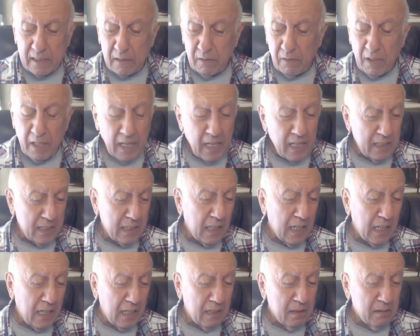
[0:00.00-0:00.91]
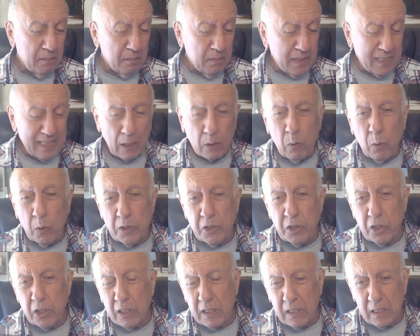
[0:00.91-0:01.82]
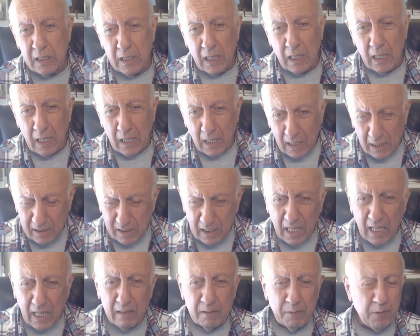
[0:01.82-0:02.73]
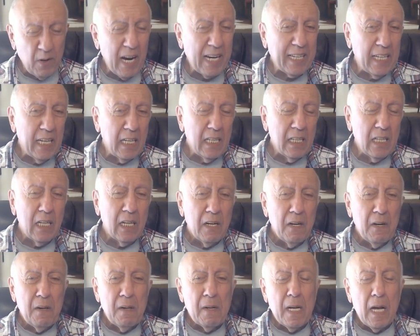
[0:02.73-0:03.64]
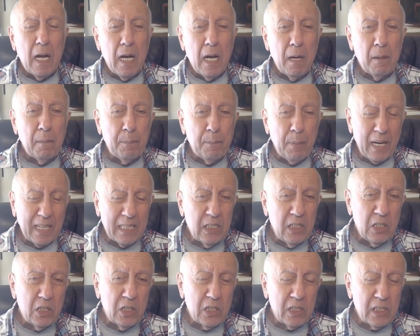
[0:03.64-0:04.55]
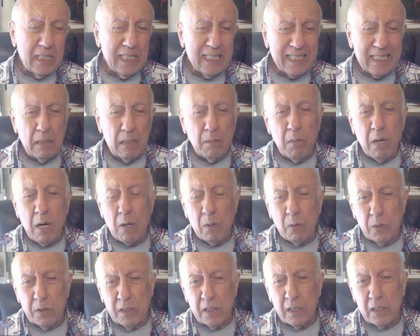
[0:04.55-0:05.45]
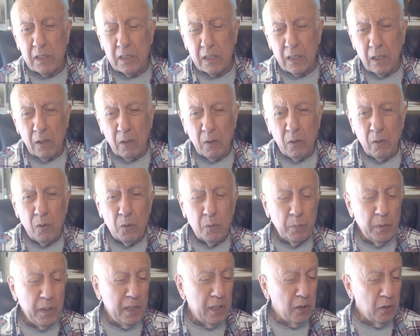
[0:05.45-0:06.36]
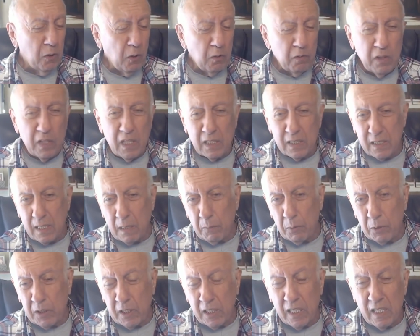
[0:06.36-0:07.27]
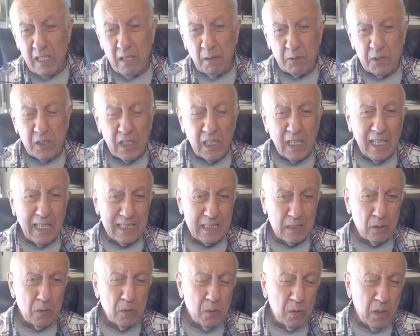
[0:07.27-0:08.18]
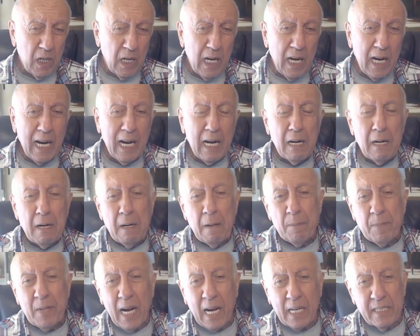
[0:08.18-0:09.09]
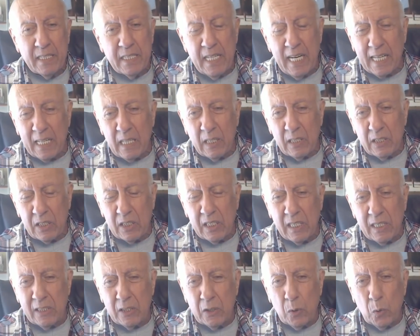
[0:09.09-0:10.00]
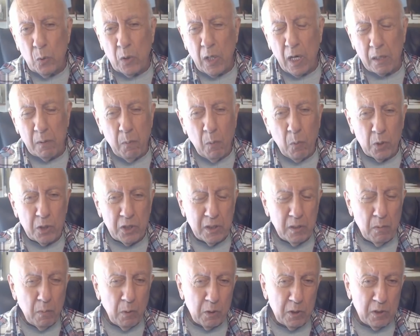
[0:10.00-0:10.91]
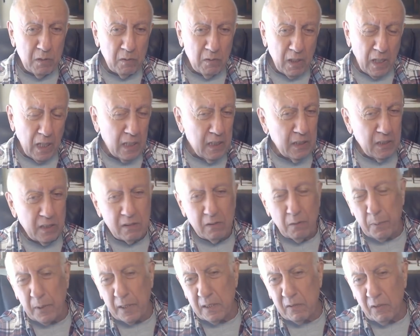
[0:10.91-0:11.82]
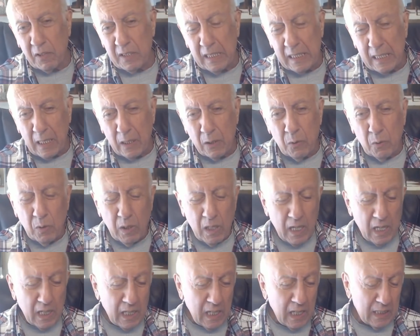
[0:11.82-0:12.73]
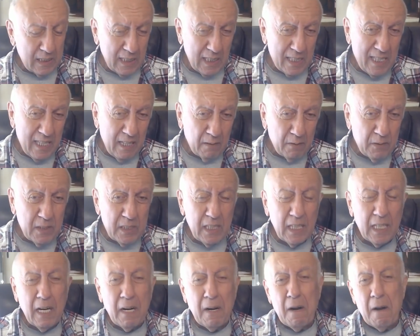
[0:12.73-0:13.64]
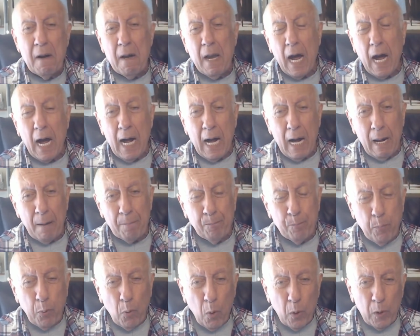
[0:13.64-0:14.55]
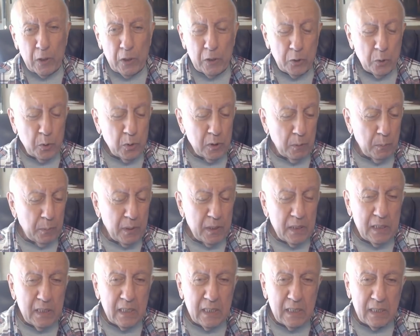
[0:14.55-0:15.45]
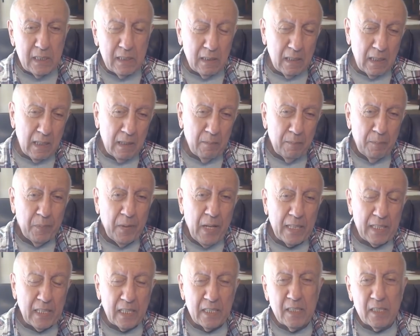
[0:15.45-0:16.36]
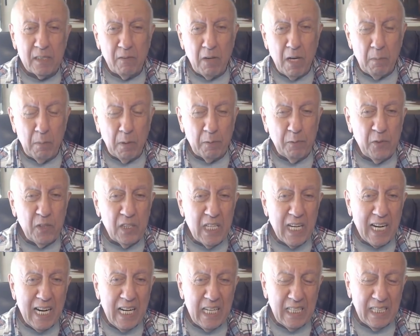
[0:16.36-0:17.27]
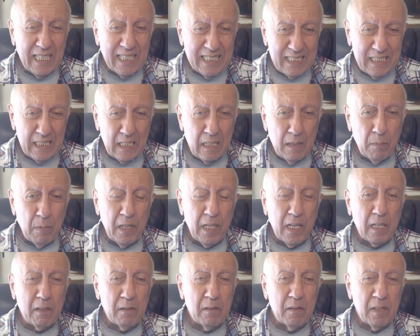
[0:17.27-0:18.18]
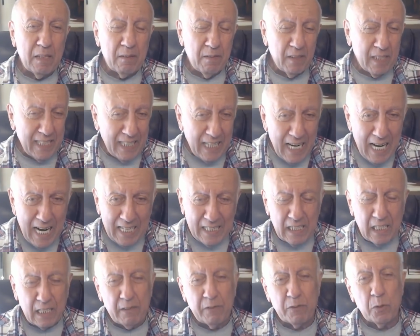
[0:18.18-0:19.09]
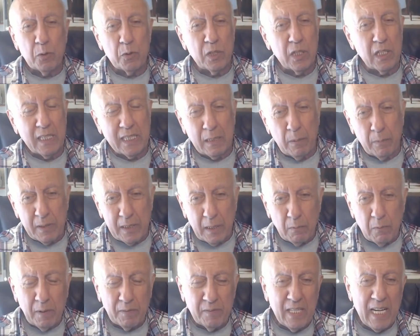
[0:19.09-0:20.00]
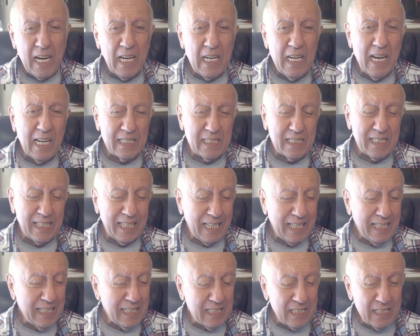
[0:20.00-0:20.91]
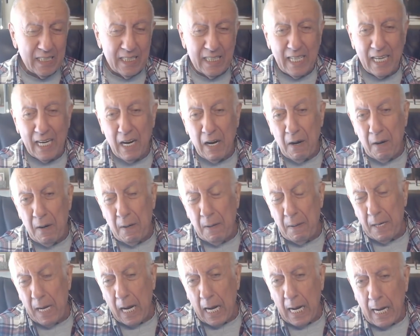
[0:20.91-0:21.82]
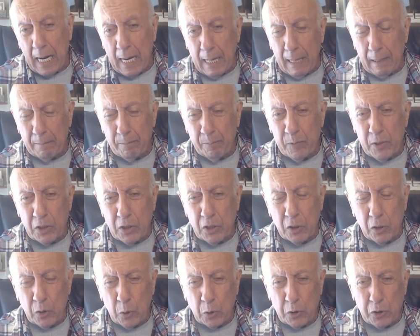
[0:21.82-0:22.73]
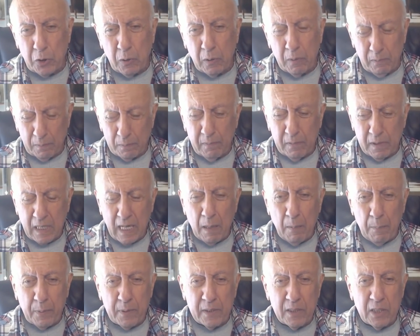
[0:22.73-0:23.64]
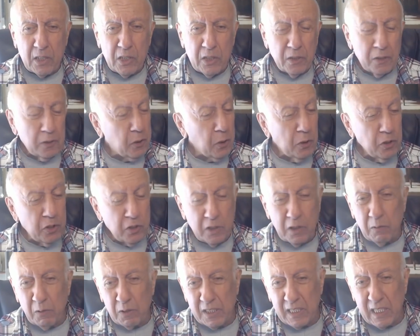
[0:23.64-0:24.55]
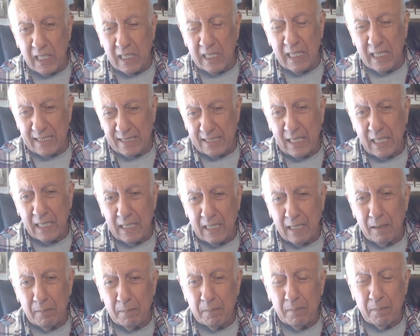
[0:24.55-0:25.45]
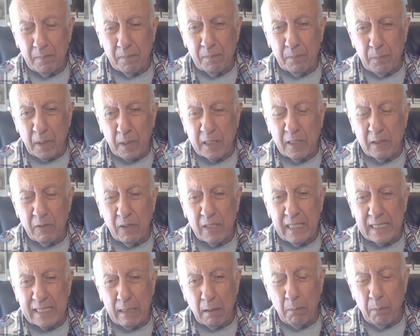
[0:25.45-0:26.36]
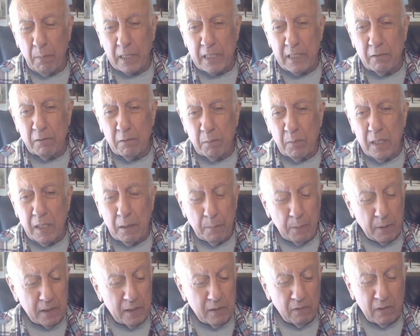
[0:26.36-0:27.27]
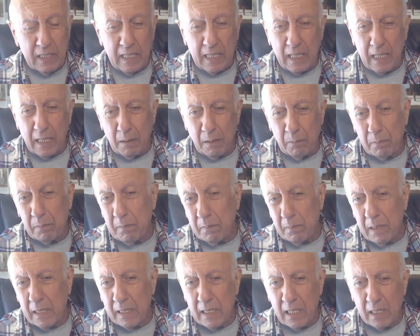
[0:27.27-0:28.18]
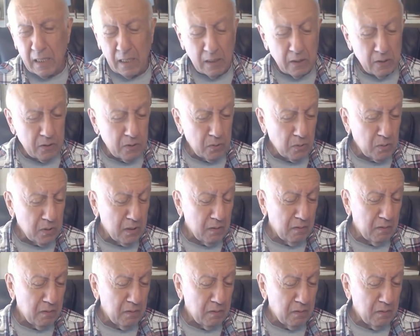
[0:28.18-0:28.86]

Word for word: это закончить э, фракинг, а, практически заморозить любые новые разработки нефти, газа, угля, отнять лицензию как можно большего количества производителей угля, газа, нефти, а полностью запретить э, на так называемых федеральных землях, на в океанах внутри, там, и там, на Аляске и т.д. А, значит, то, что Трамп разрешил то, из-за чего страна стала производить, самым большим в мире производителем энергоресурсов.